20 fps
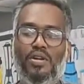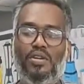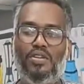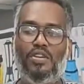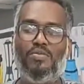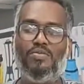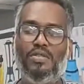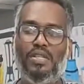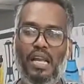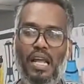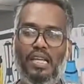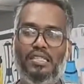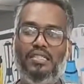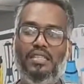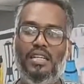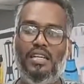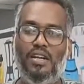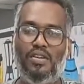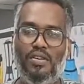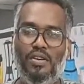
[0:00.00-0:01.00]
ডট কম স্ল্যাশ
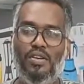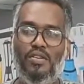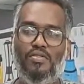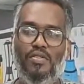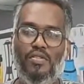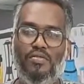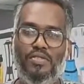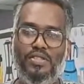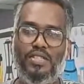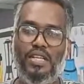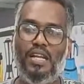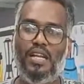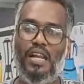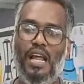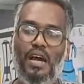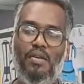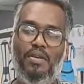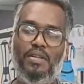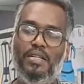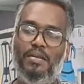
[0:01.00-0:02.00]
ইলেকট্রলিভ অফিসিয়াল
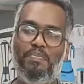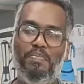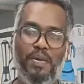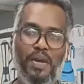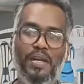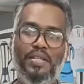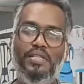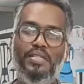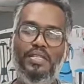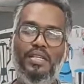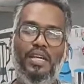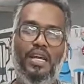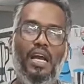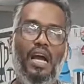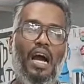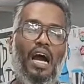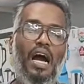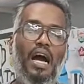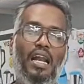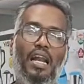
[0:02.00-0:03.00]
আমাদের পেজ
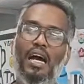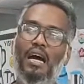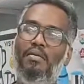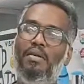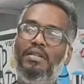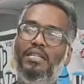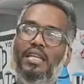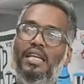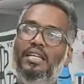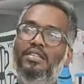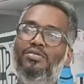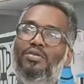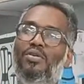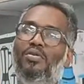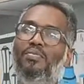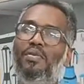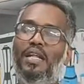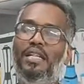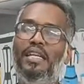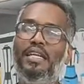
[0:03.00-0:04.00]
আর আমাদের এই
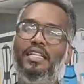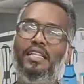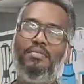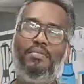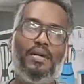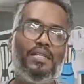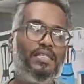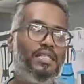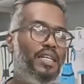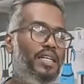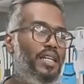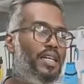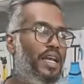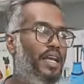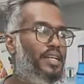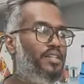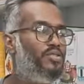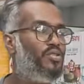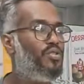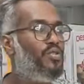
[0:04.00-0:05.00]
শোরুমটা দেখতে পাচ্ছেন
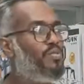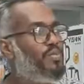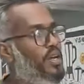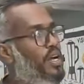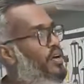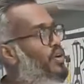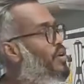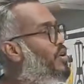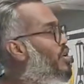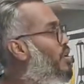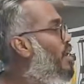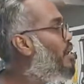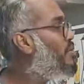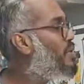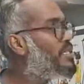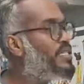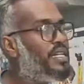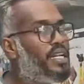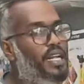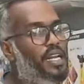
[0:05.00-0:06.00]
এই শোরুমটা হলো
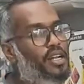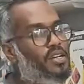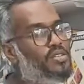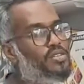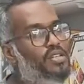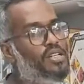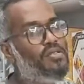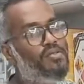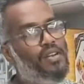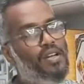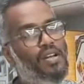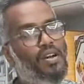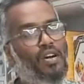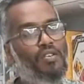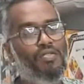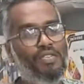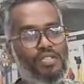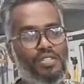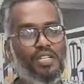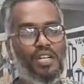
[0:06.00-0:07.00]
আমাদের ইলেকট্রোলিভের
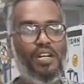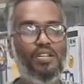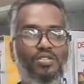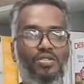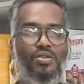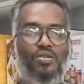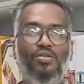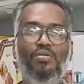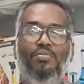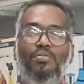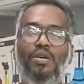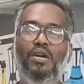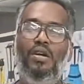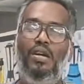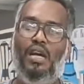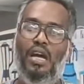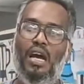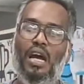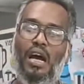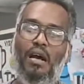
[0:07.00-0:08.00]
অফিসিয়াল শোরুম
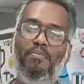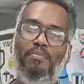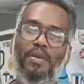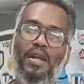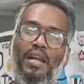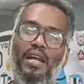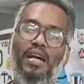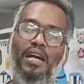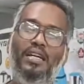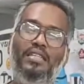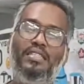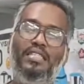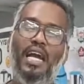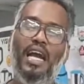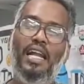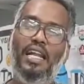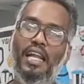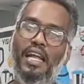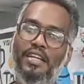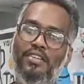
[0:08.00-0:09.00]
আপনারা
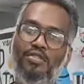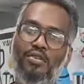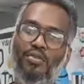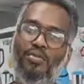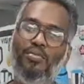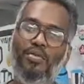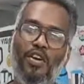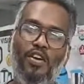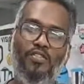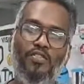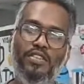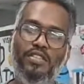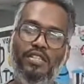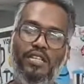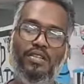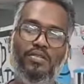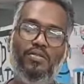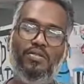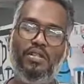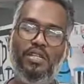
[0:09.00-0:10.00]
চাইলে এই শোরুমটাও
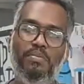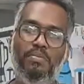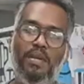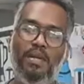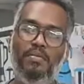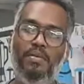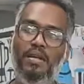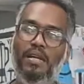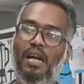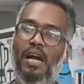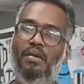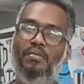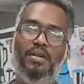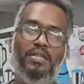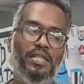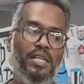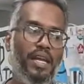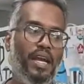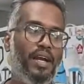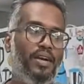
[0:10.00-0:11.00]
ভিজিট করতে পারবেন
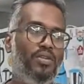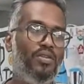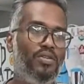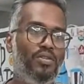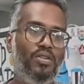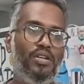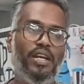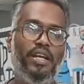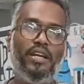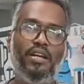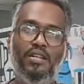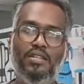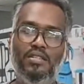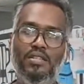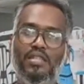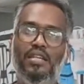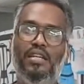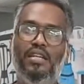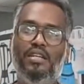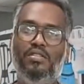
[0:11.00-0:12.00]
আমাদের এখনও
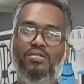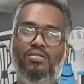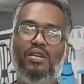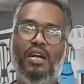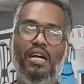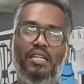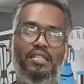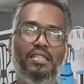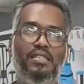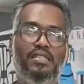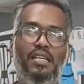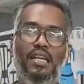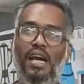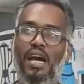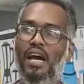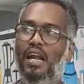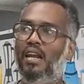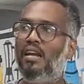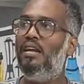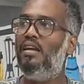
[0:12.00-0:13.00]
ডেকোরেশনের কিছু কাজ আছে
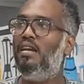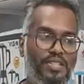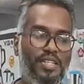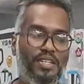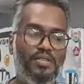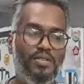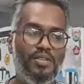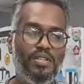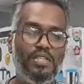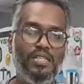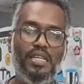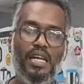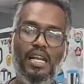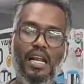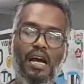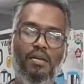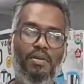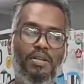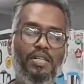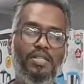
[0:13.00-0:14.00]
আর ভিজিট করতে চাইলে
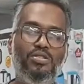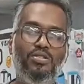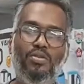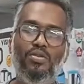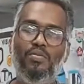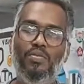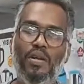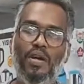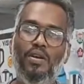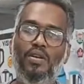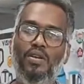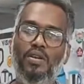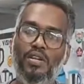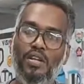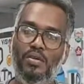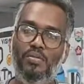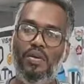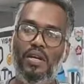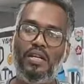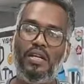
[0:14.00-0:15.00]
আমাদের শোরুমটা হলো
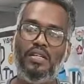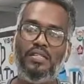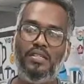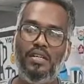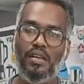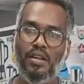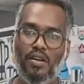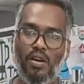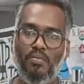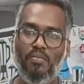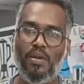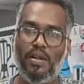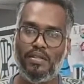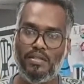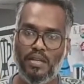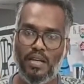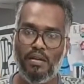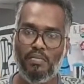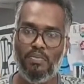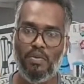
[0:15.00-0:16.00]
নিউ মার্কেট সিটি
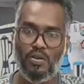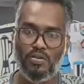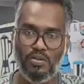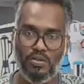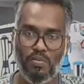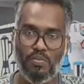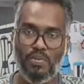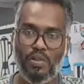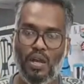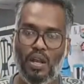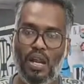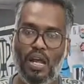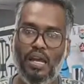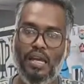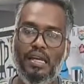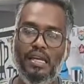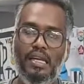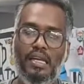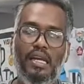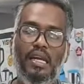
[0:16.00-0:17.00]
কমপ্লেক্সের পঞ্চম তলায়
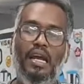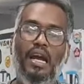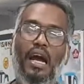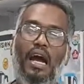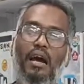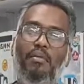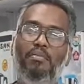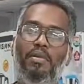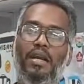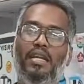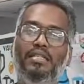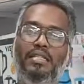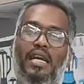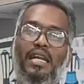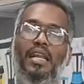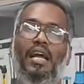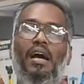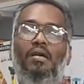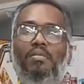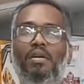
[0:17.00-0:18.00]
আপনারা
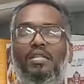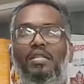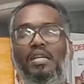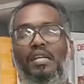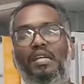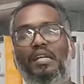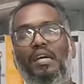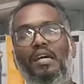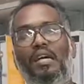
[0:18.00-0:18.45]
চাইলে আমাদের